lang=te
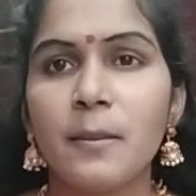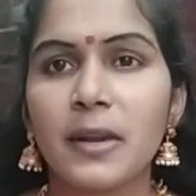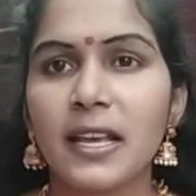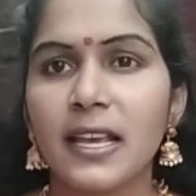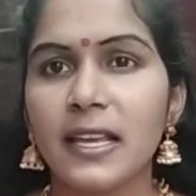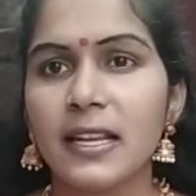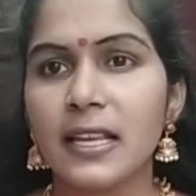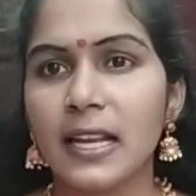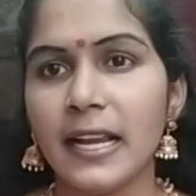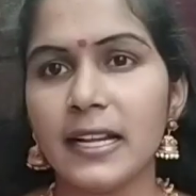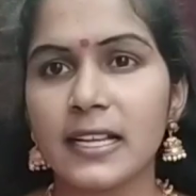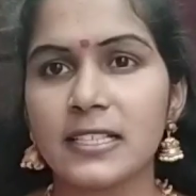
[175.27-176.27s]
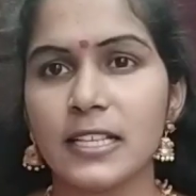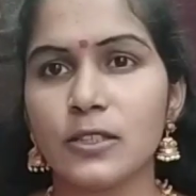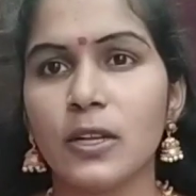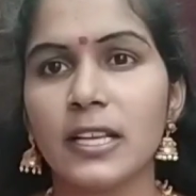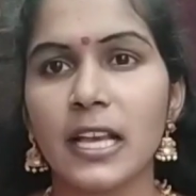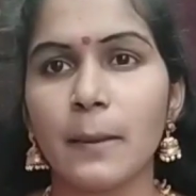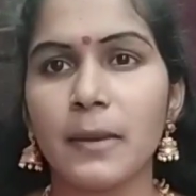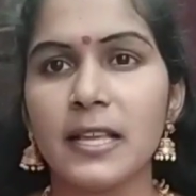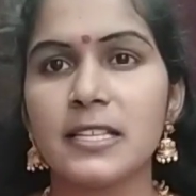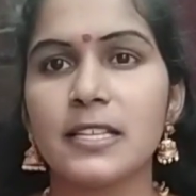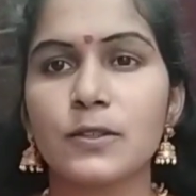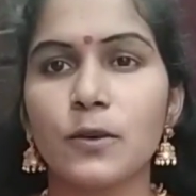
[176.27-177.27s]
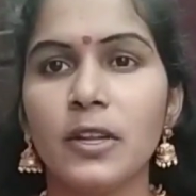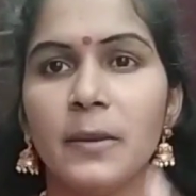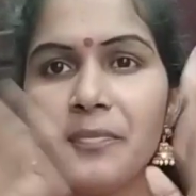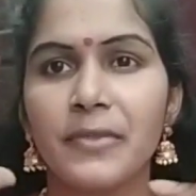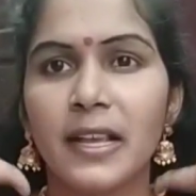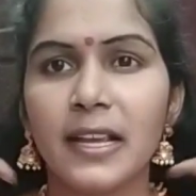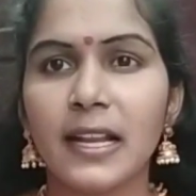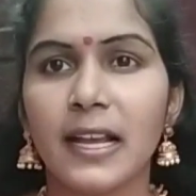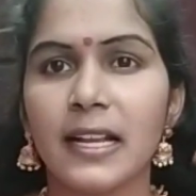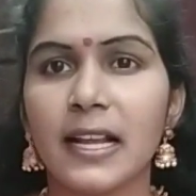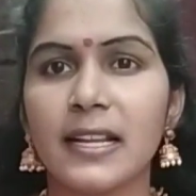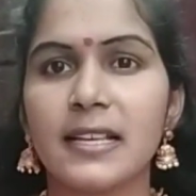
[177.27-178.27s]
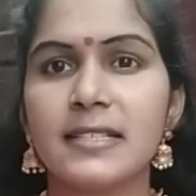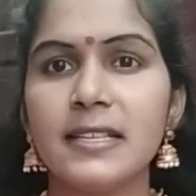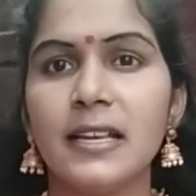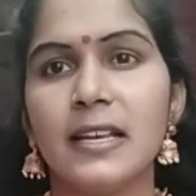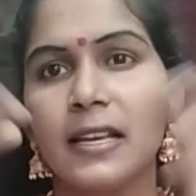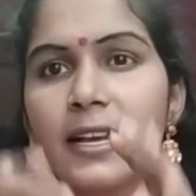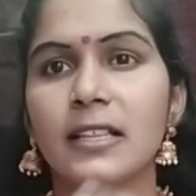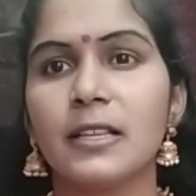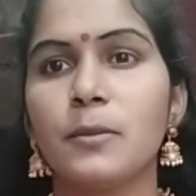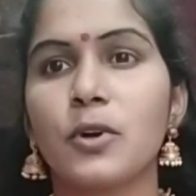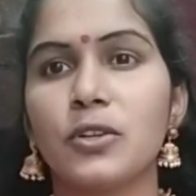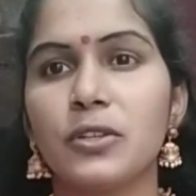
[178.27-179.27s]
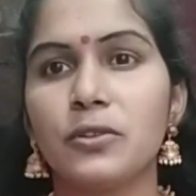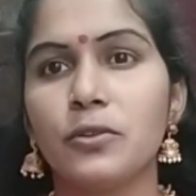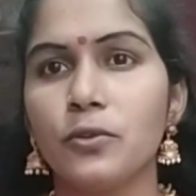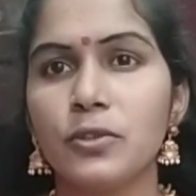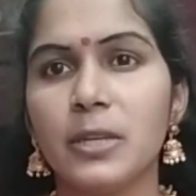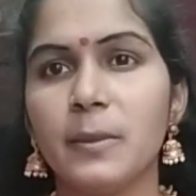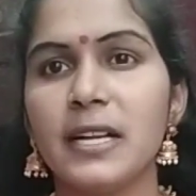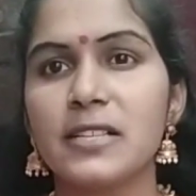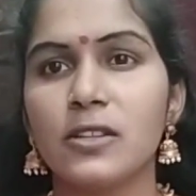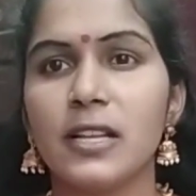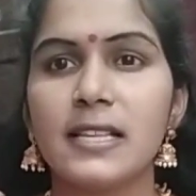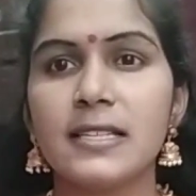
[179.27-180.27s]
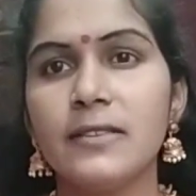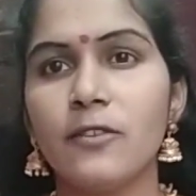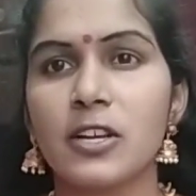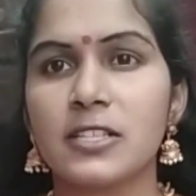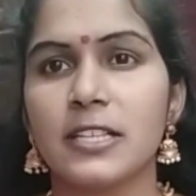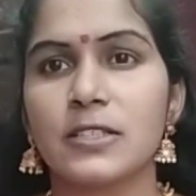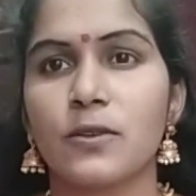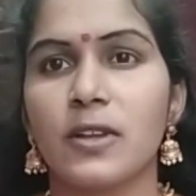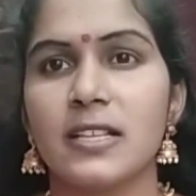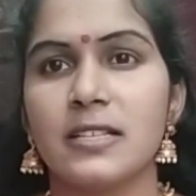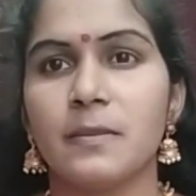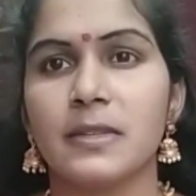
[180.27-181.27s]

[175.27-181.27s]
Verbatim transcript: మన హెయిర్కి లైట్గా చేతులకి అప్లై చేసుకొని ఇలా ఇలా అనేసి కథం ఒక టూ త్రీ మినిట్స్ వదిలేసి వాష్ చేసుకోవాలని